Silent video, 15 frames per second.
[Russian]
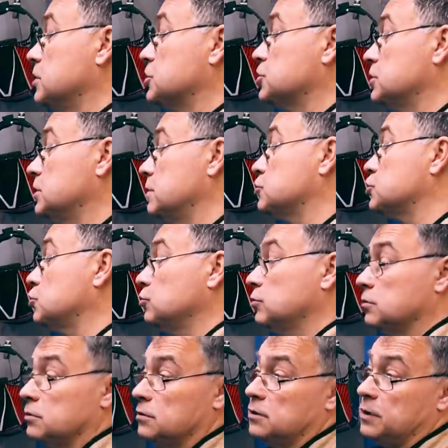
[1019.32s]
мы ожидаем,
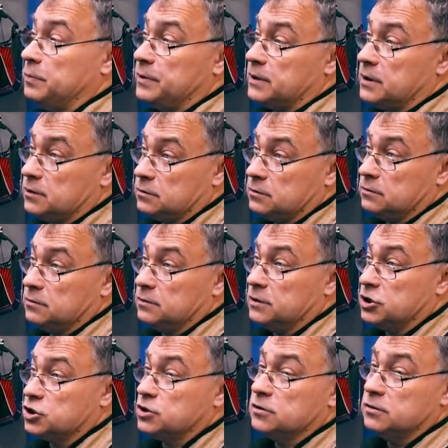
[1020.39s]
что аппарат
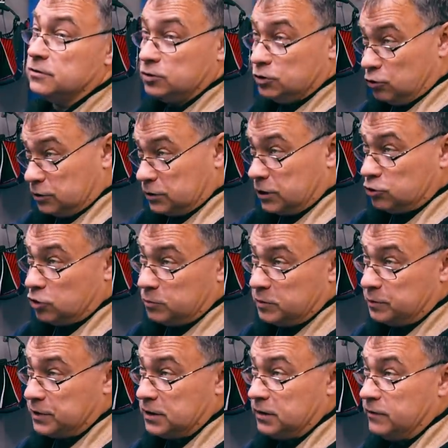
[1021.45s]
наш, тот, который
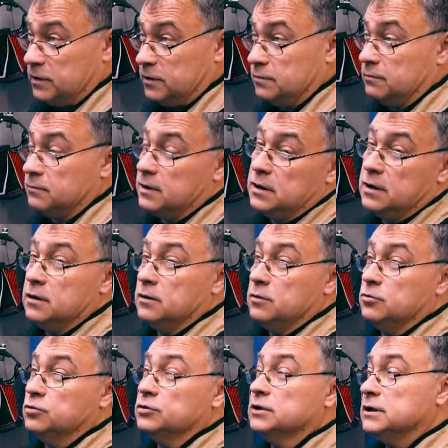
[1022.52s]
мы продавали
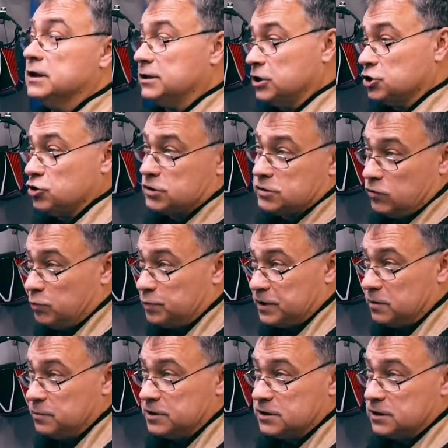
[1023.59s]
он и так нашел своего
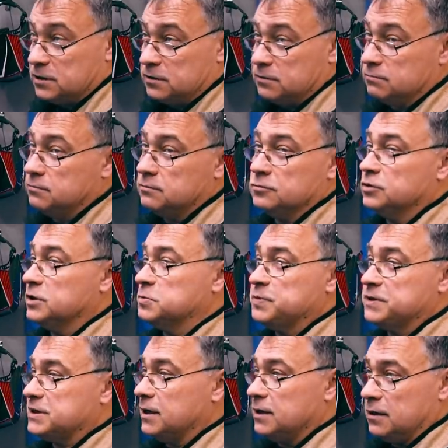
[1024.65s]
потребителя. У нас
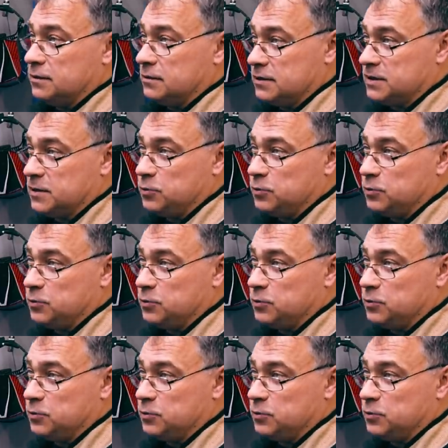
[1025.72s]
постоянно